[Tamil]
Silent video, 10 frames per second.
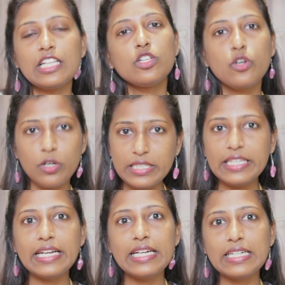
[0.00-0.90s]
அதாவது
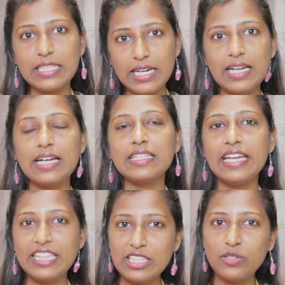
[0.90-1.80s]
குழந்தைங்களுக்கு தகாத
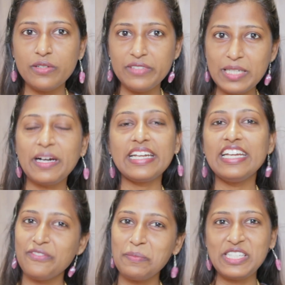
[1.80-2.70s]
எந்த விதமான
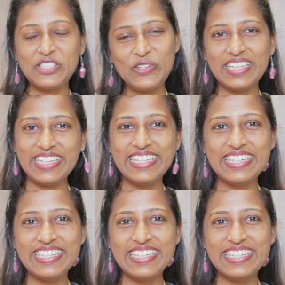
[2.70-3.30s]
இன்ஃபர்மேஷனும் அதுல